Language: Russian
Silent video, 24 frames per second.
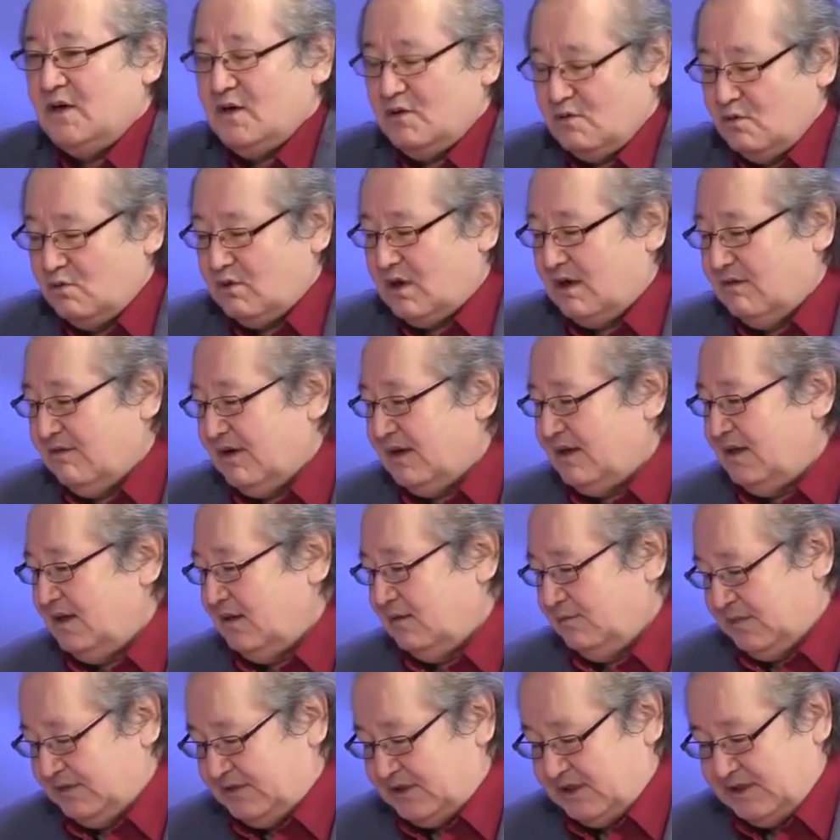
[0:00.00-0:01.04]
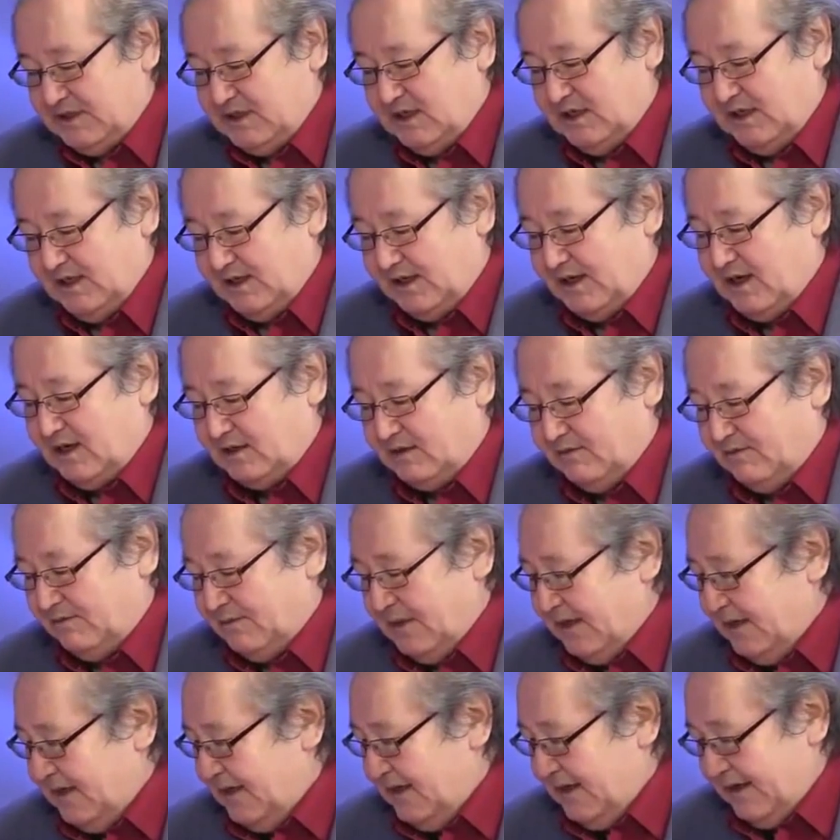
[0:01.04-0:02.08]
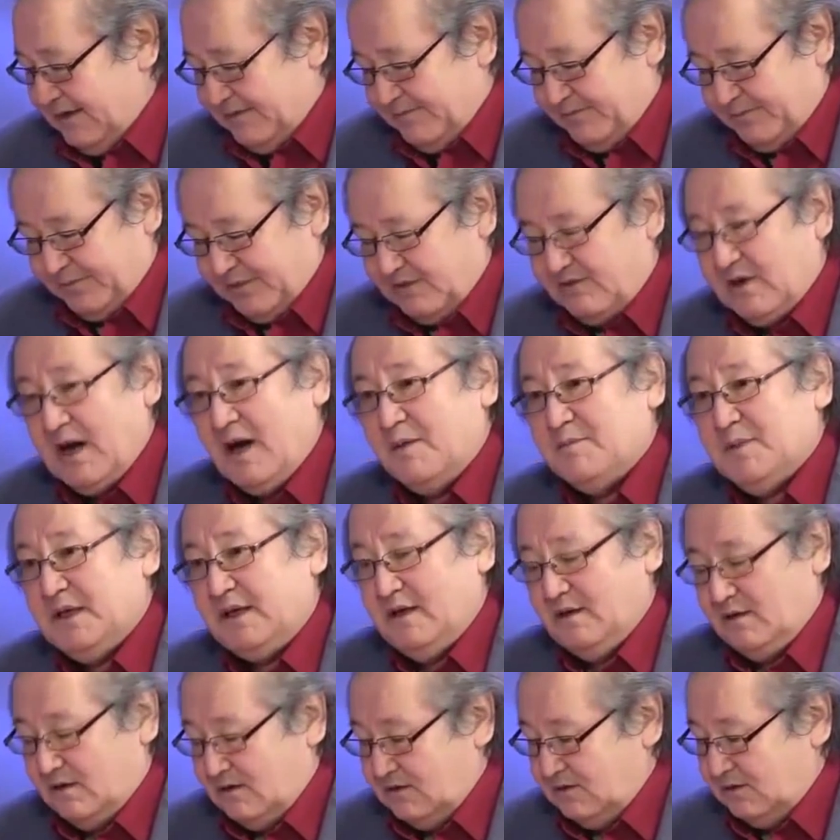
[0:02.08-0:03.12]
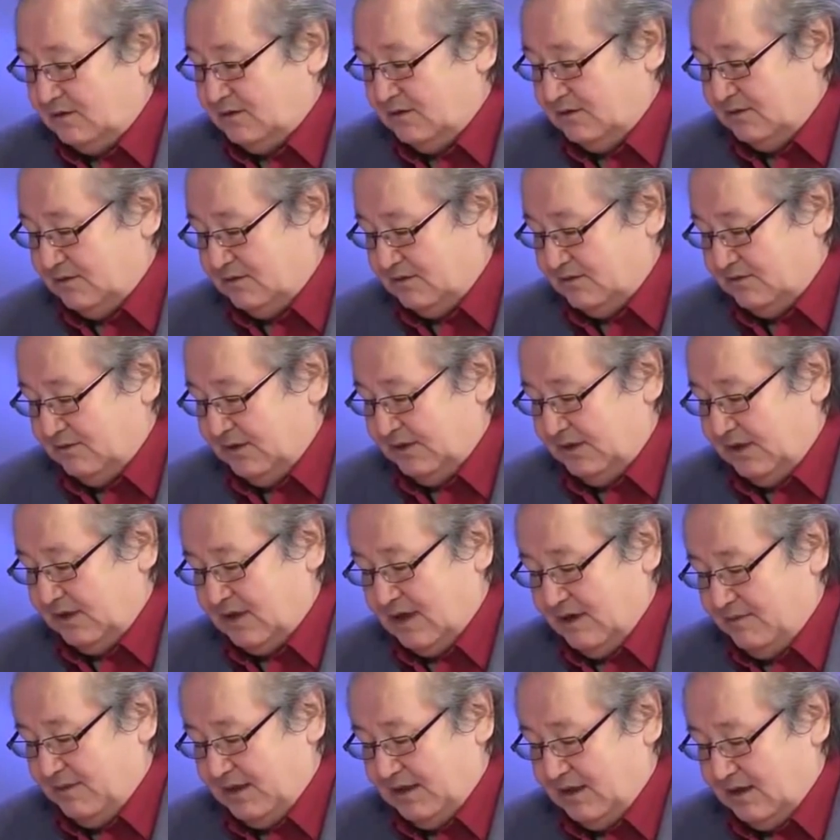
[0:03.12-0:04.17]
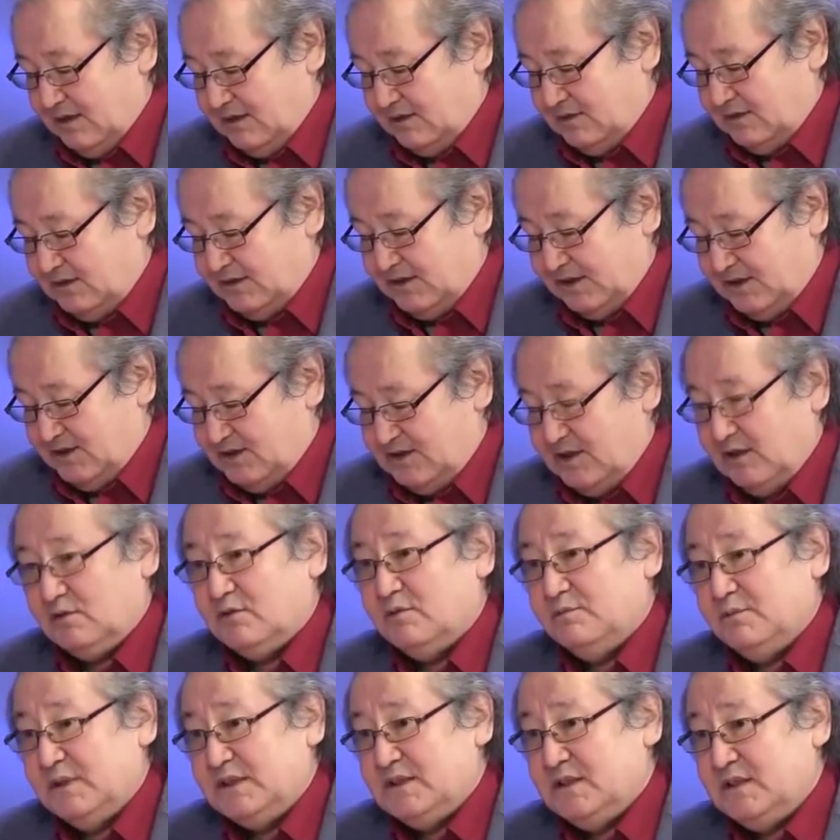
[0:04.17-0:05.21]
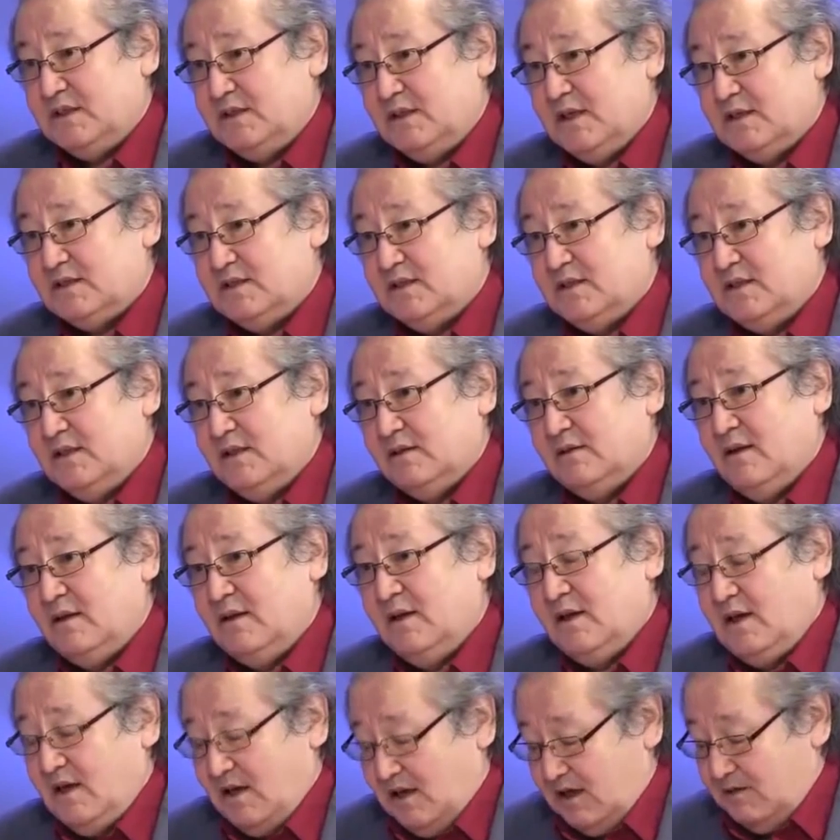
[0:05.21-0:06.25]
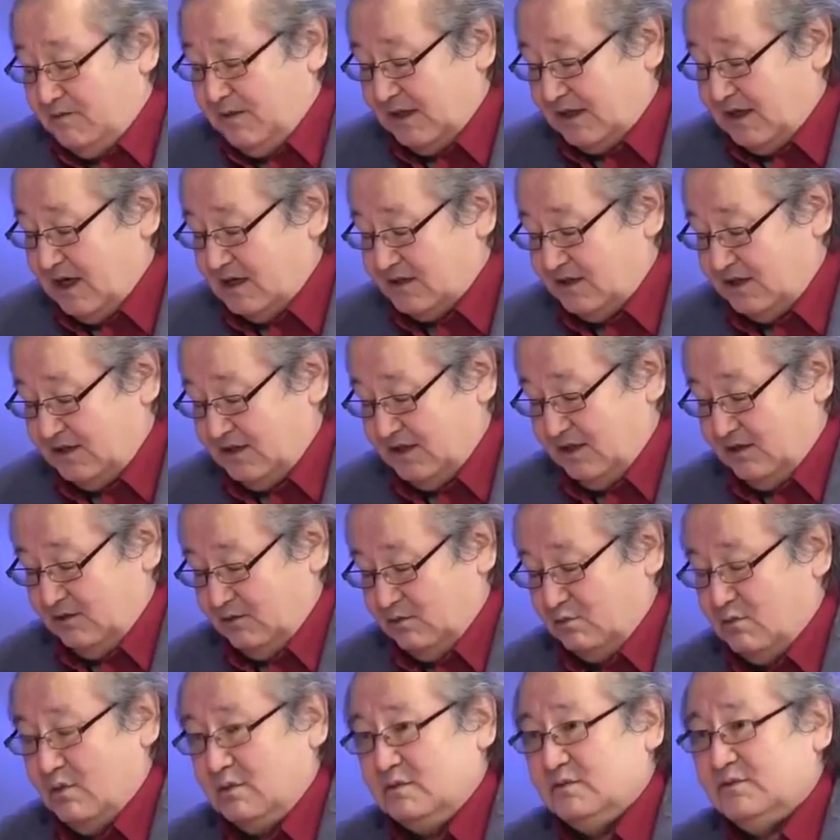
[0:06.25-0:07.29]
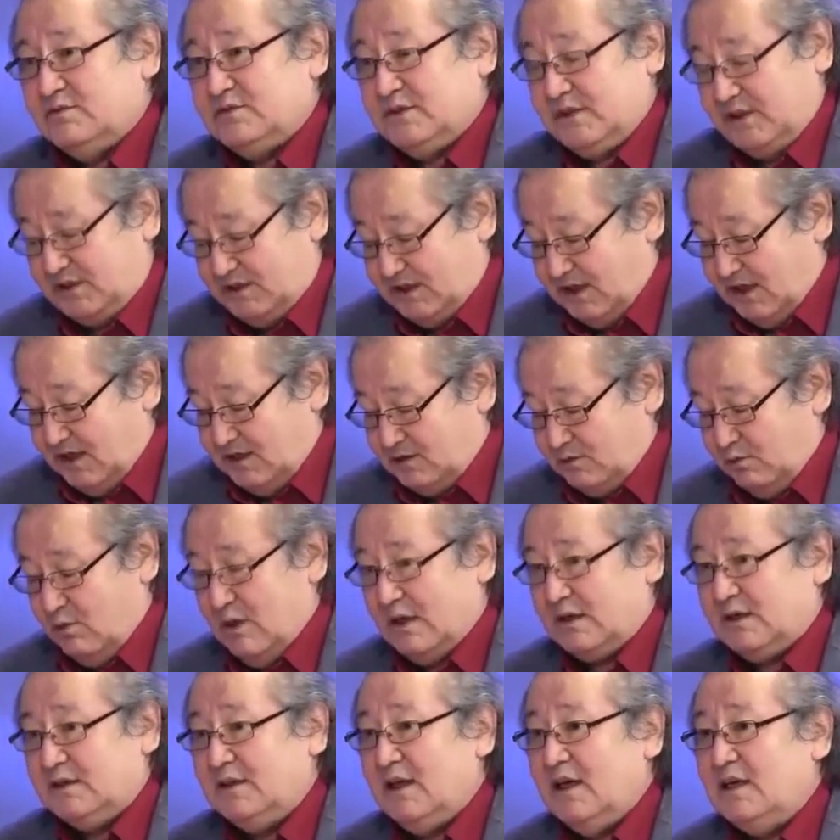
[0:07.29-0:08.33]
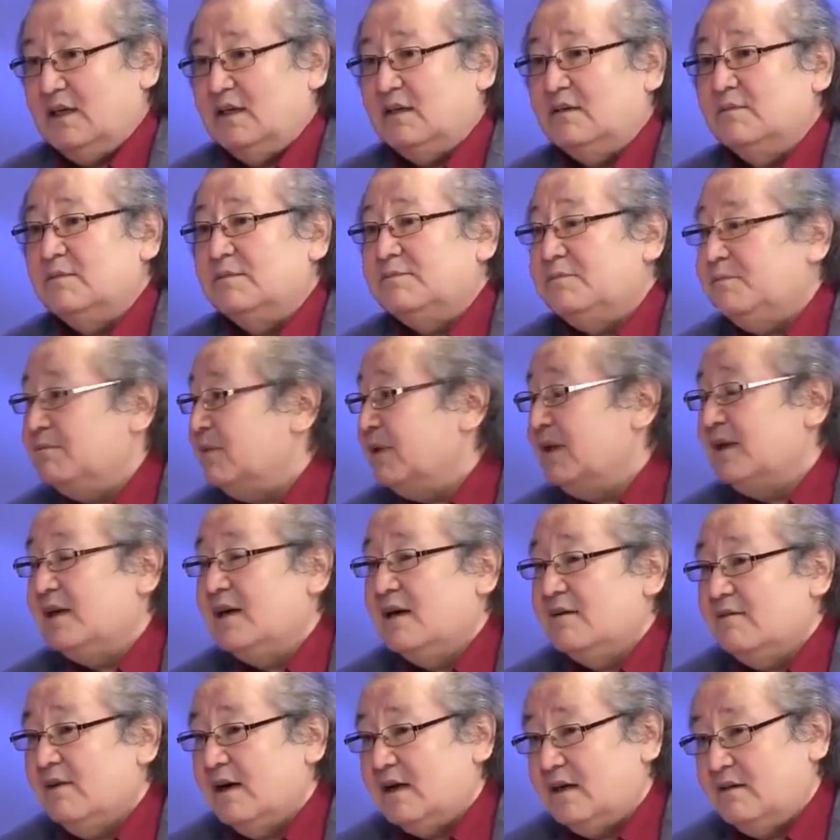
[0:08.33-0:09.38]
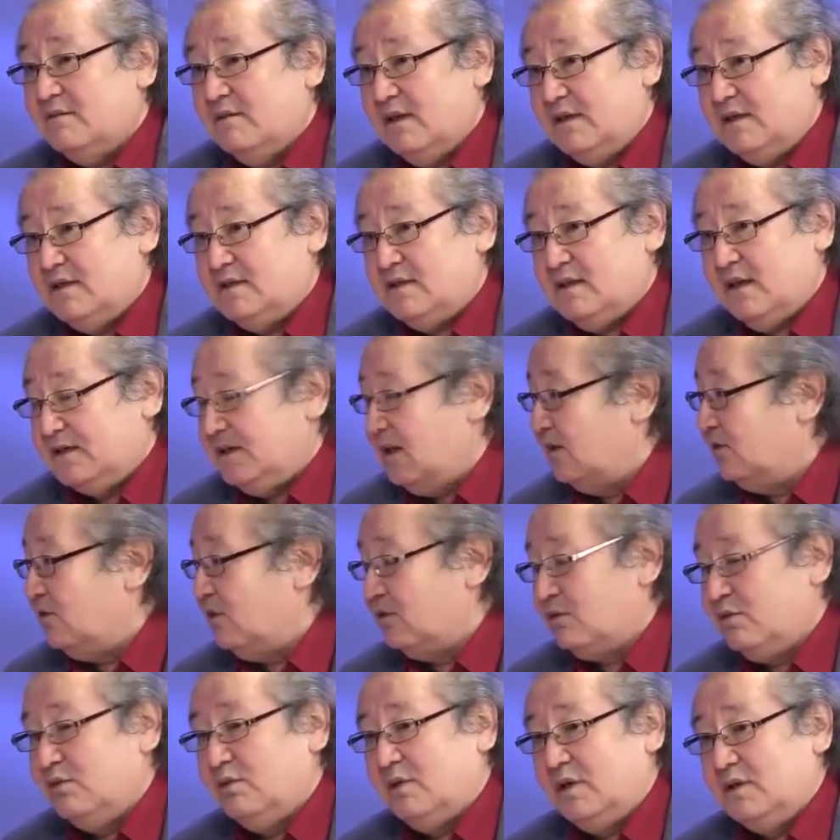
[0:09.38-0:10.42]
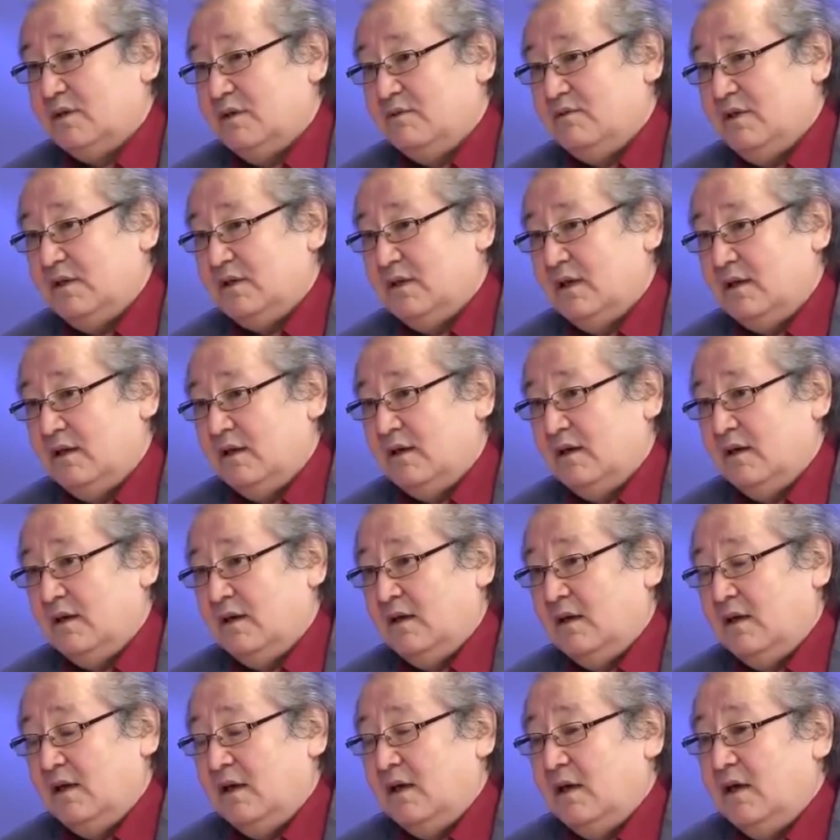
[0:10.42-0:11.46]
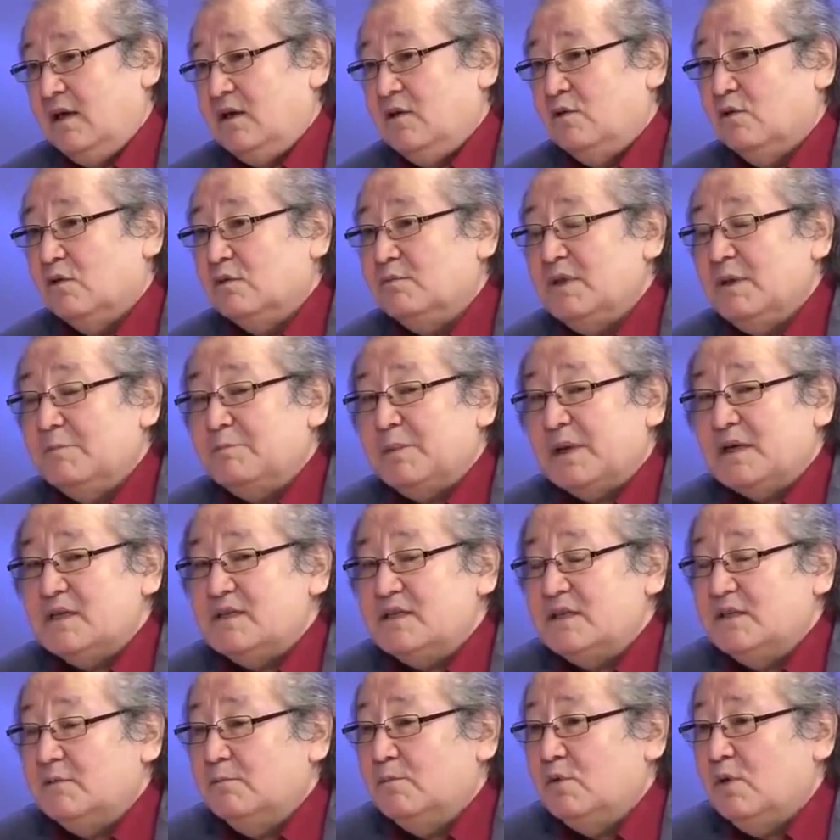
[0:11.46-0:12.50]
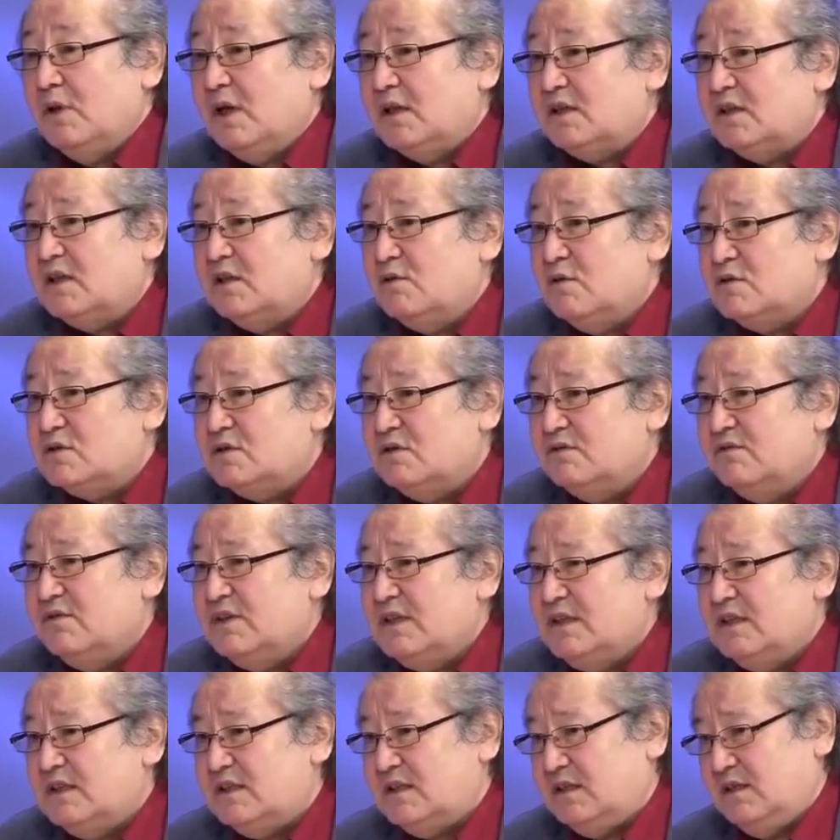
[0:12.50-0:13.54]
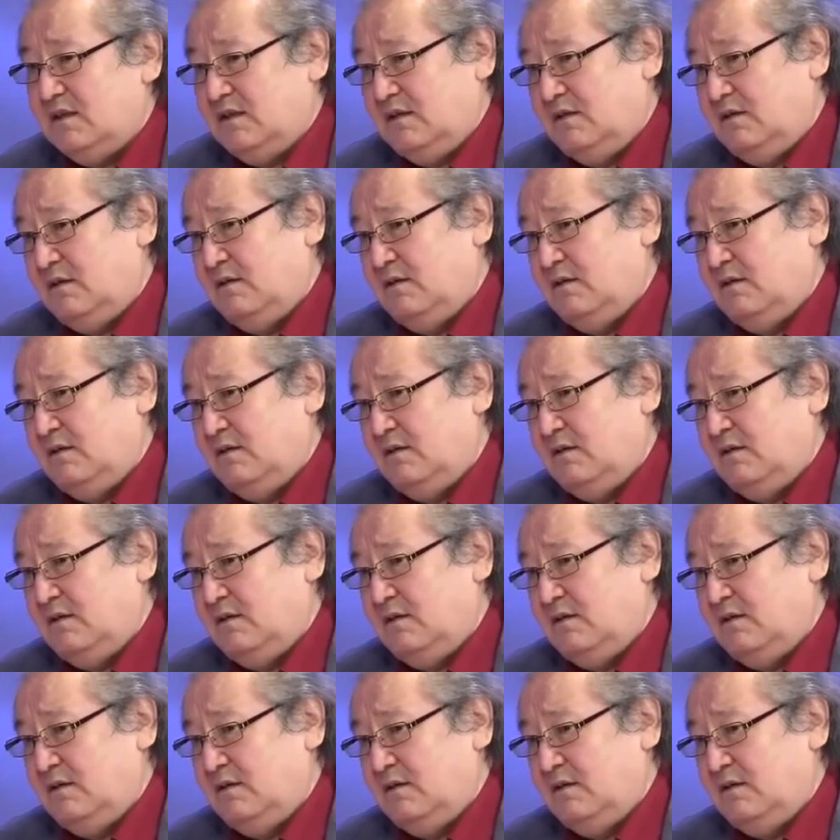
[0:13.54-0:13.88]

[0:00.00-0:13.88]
уговорил, мы сидели рядом в камере, он в этой камере, через стенку мы, я сидел. И мы каждый день встречались у окна и переговаривались, хотя друг друга не видели. И он мне просил, Булат, ты должен выйти,